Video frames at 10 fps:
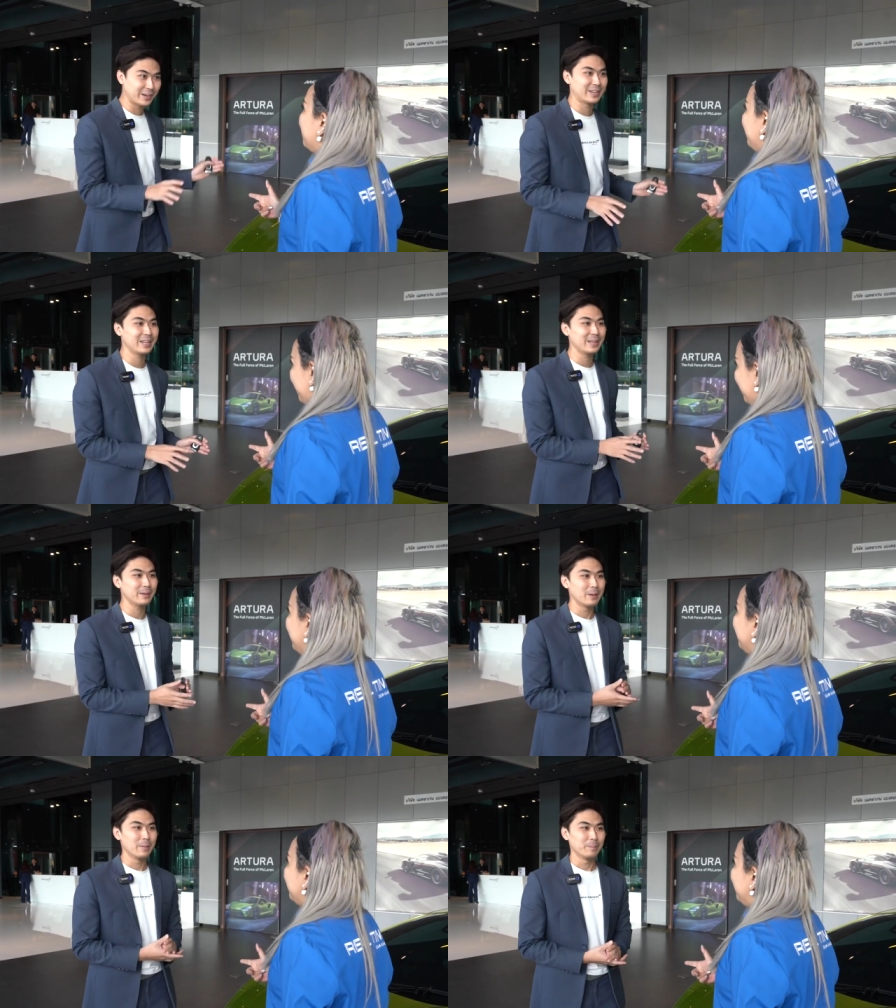คาเรนที่
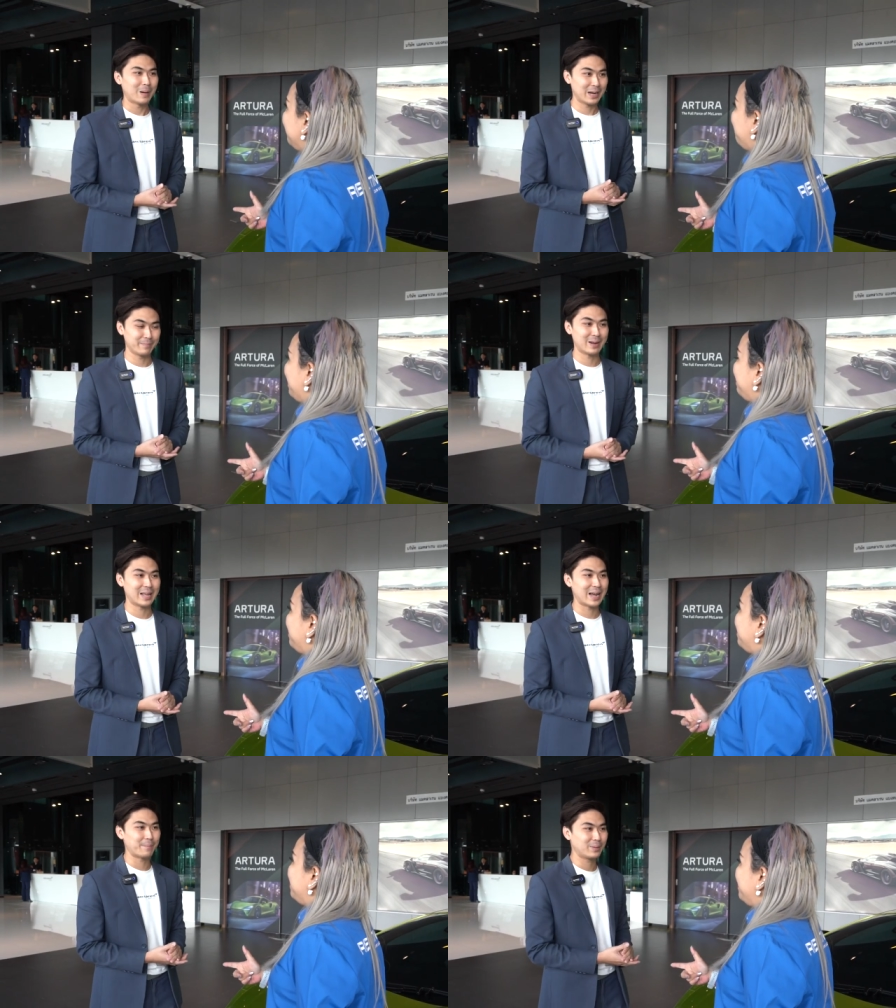ผลิต
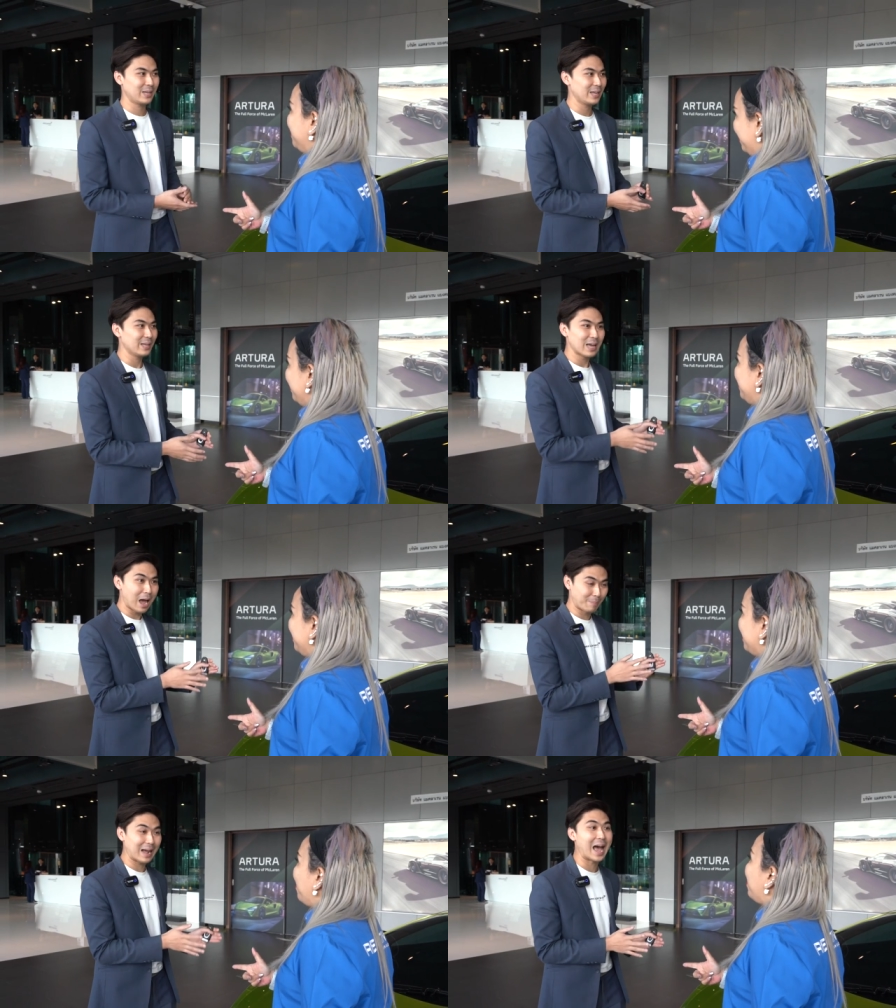มาเลยครับที่
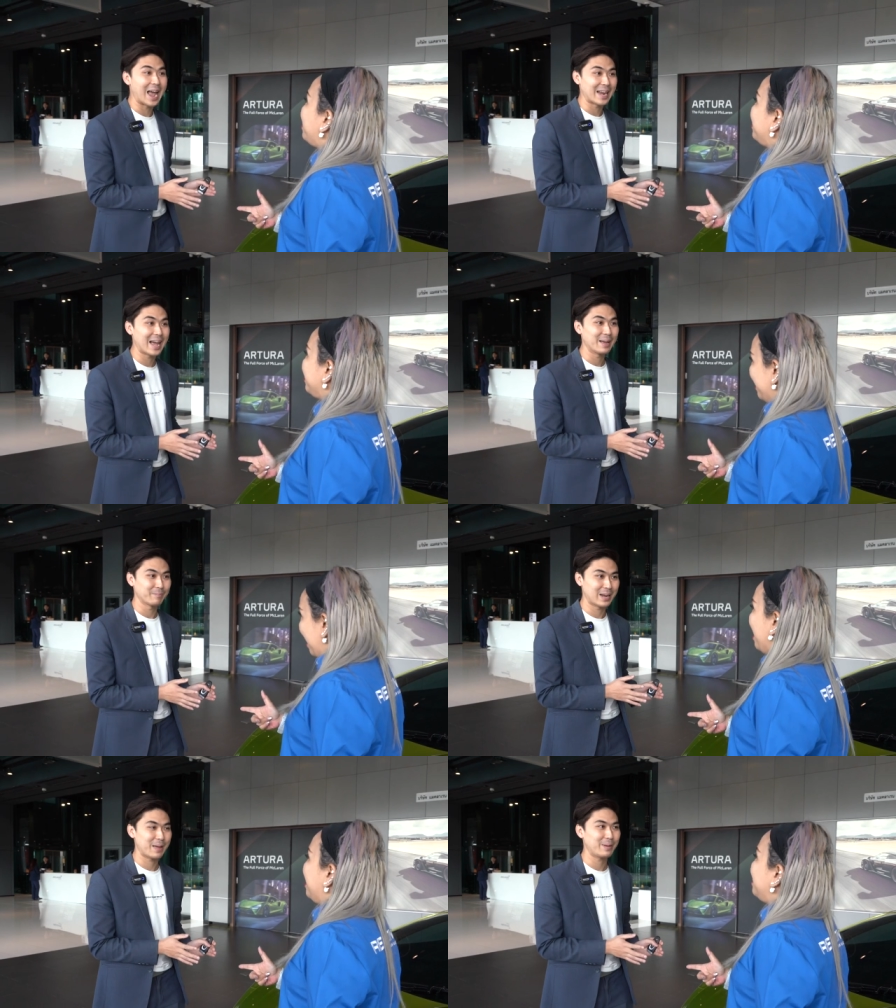เอามาขายนะ
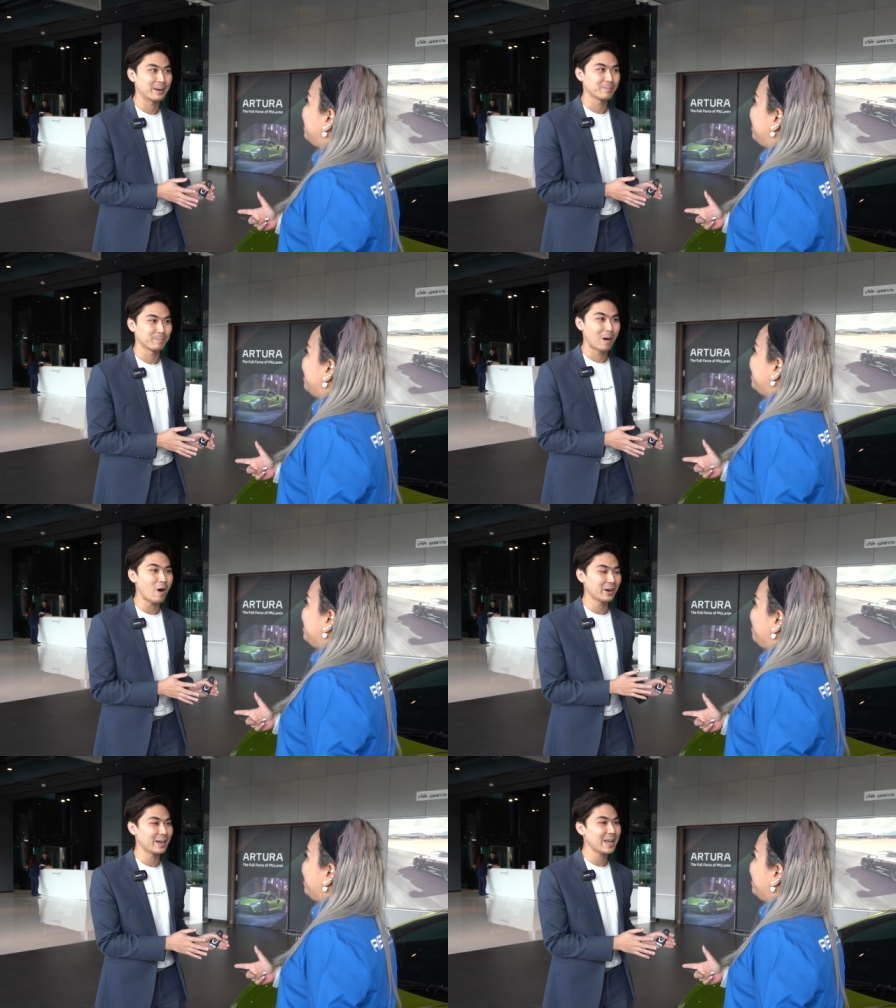เป็นไฮบริดเพ
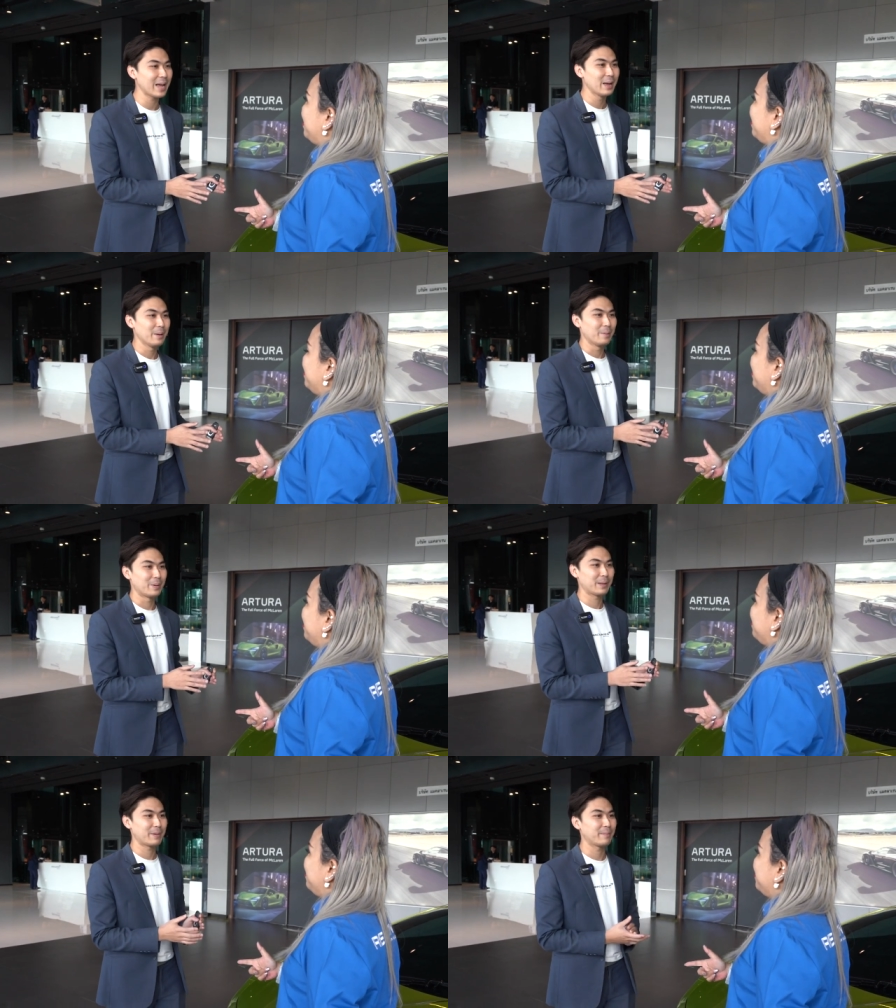ราะก่อนนั้นเนี่ยมันจะ